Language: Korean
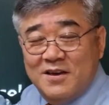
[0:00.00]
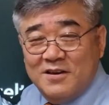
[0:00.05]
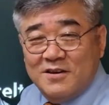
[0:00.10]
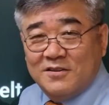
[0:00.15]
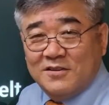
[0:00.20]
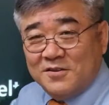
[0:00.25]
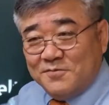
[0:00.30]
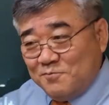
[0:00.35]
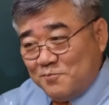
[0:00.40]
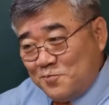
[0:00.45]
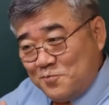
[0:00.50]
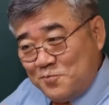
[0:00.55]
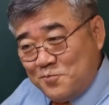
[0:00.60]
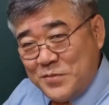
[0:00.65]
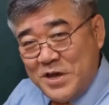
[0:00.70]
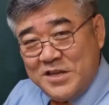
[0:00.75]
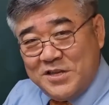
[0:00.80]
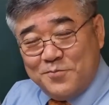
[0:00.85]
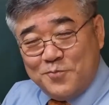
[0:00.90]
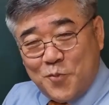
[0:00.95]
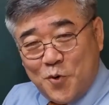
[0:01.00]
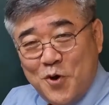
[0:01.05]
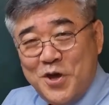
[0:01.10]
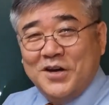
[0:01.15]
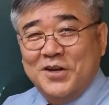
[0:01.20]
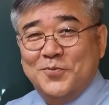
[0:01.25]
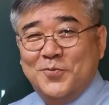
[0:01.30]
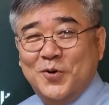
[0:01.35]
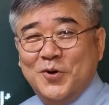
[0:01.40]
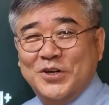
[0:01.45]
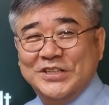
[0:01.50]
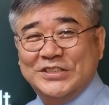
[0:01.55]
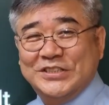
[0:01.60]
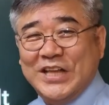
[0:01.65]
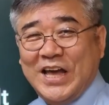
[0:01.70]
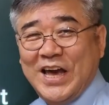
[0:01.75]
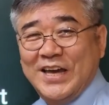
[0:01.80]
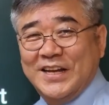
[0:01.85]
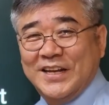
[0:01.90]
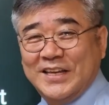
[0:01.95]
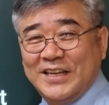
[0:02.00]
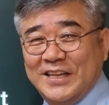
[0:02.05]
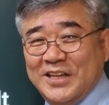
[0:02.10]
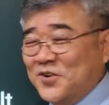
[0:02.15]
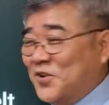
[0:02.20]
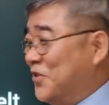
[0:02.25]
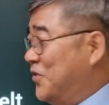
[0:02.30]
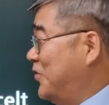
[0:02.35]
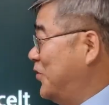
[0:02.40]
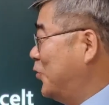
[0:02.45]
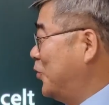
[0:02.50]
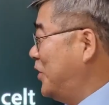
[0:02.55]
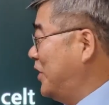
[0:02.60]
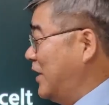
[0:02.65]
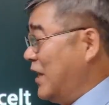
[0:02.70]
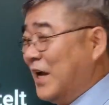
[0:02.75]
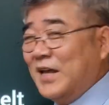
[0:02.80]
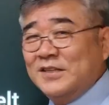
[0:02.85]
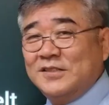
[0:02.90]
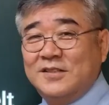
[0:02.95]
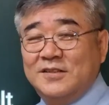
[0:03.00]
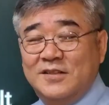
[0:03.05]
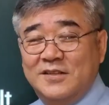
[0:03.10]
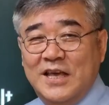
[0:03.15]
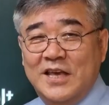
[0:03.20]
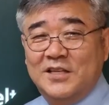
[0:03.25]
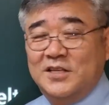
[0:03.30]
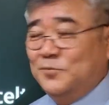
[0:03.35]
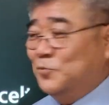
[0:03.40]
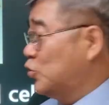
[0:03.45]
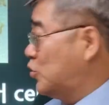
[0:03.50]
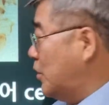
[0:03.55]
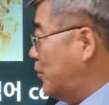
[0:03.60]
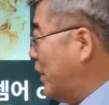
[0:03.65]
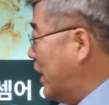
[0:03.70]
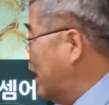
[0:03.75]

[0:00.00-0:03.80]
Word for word: 어떤 맺은 모양을 본 것이다. 이렇게 되고 우리나라에서는 예전부터